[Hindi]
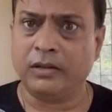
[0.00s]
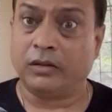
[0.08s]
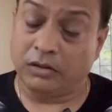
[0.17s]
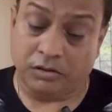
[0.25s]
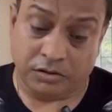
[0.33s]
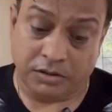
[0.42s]

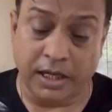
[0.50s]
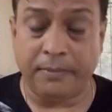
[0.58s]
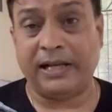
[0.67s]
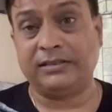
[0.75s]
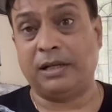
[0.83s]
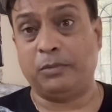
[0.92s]
ये
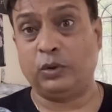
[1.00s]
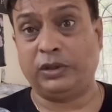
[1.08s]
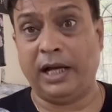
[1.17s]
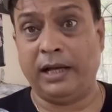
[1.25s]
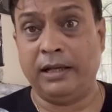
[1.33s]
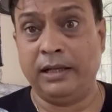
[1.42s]
भाई साहब
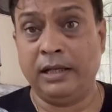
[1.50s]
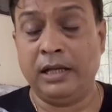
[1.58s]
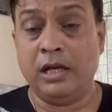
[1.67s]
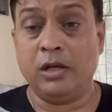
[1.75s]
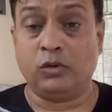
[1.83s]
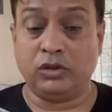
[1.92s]
होता है
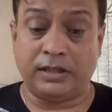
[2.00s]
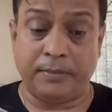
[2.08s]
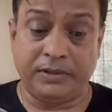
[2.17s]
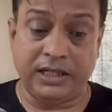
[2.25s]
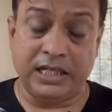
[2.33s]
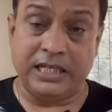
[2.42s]
तो
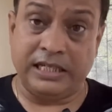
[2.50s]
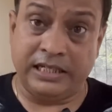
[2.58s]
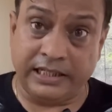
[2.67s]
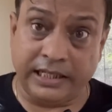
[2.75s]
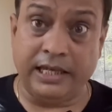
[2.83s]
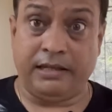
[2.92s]
जब तक
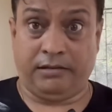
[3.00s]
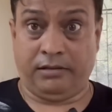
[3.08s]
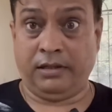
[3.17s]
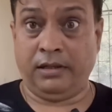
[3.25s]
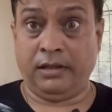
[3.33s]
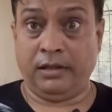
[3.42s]
इनके
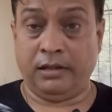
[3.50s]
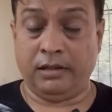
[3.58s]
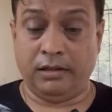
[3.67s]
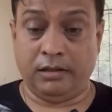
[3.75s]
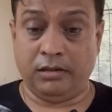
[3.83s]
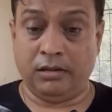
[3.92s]

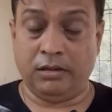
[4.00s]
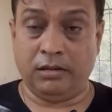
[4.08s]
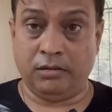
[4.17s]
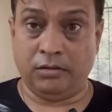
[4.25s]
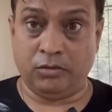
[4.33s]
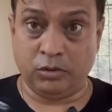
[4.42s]

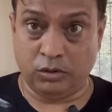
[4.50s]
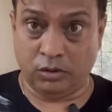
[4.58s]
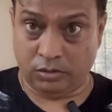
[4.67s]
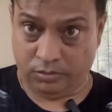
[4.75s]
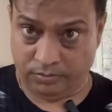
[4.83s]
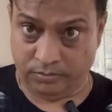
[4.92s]
वो जो
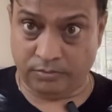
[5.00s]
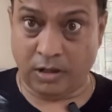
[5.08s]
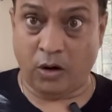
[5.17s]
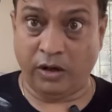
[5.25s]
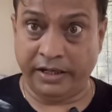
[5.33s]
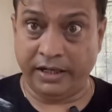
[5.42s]

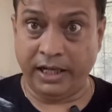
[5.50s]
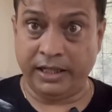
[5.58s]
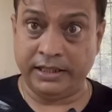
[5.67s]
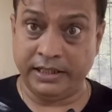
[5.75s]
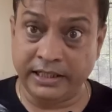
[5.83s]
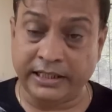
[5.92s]
माहौल है ना
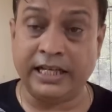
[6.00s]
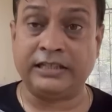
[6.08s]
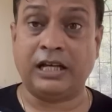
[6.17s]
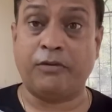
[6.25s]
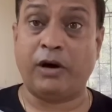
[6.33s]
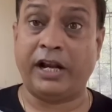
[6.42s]
इनके
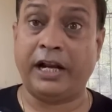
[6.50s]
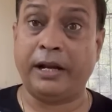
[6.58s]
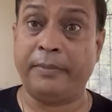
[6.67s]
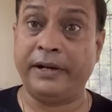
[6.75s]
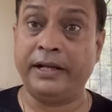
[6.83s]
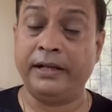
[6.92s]
हिसाब वाला ना
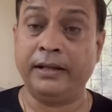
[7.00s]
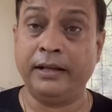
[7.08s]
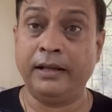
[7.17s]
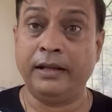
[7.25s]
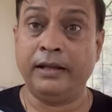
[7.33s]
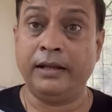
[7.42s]
बने
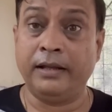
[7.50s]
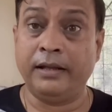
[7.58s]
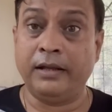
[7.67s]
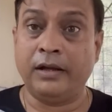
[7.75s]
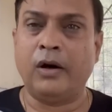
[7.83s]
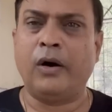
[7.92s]

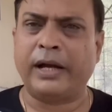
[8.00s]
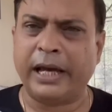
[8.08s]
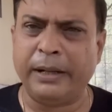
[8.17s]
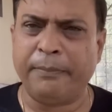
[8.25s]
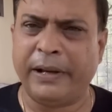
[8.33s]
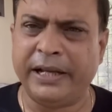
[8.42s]
और
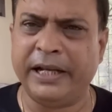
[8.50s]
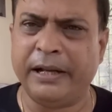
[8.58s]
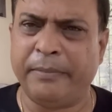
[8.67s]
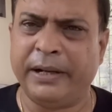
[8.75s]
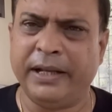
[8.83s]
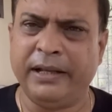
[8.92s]
खैर बने ना
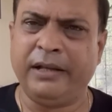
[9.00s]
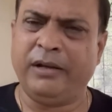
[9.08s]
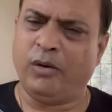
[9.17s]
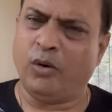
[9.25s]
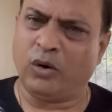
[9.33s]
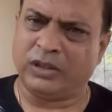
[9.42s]
बने
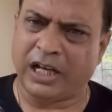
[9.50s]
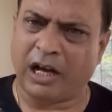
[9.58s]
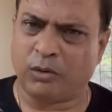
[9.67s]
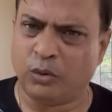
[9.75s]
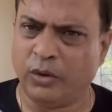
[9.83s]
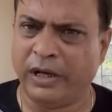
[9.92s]
लोग
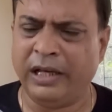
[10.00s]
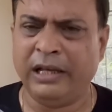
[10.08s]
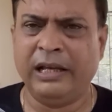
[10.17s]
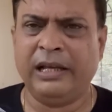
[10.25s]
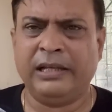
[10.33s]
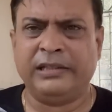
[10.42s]
जागरूक हैं
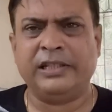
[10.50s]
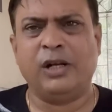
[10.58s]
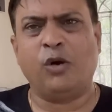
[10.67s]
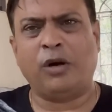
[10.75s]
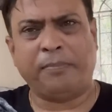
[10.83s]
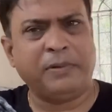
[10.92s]
ये
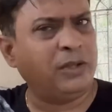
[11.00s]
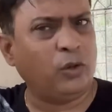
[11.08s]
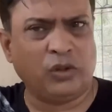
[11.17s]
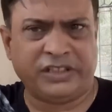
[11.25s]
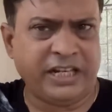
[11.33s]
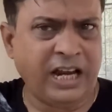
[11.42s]
लोग अपना
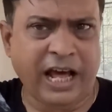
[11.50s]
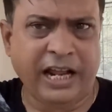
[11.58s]
देखो चिल्ला